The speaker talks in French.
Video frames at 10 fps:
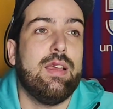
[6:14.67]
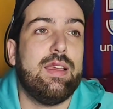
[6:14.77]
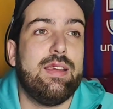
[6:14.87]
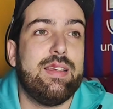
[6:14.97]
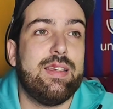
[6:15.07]

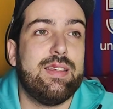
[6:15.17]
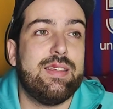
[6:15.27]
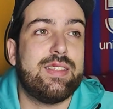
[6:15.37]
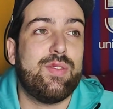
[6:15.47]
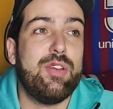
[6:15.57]
Et
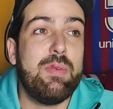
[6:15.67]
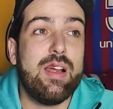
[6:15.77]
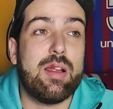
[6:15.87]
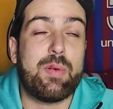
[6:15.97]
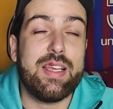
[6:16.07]
ça fait
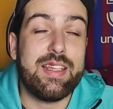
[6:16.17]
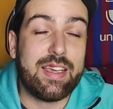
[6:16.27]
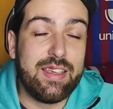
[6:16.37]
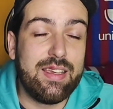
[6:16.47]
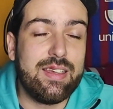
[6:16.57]
mal. Après,
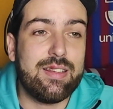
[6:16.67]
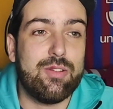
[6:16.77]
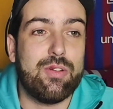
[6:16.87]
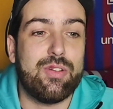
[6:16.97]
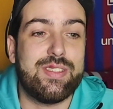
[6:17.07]
derrière,
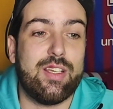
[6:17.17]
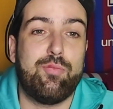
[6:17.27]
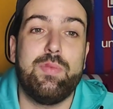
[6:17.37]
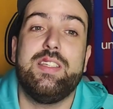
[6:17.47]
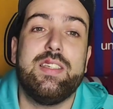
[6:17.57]
le
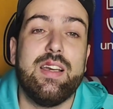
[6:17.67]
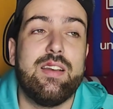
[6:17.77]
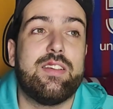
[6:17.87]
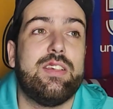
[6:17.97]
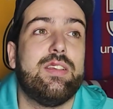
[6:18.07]
staff
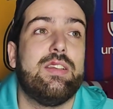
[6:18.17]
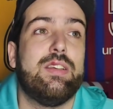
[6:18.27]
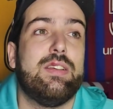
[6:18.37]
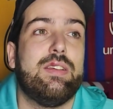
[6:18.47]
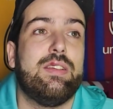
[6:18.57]
médical
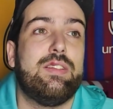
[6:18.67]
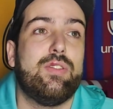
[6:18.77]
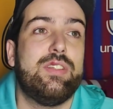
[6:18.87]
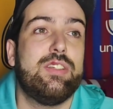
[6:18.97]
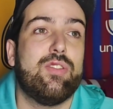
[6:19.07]
qui te
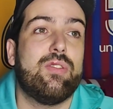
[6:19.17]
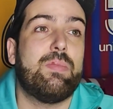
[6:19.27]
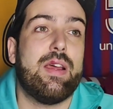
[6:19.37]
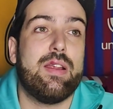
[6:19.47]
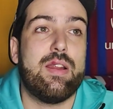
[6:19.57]
dit que bah,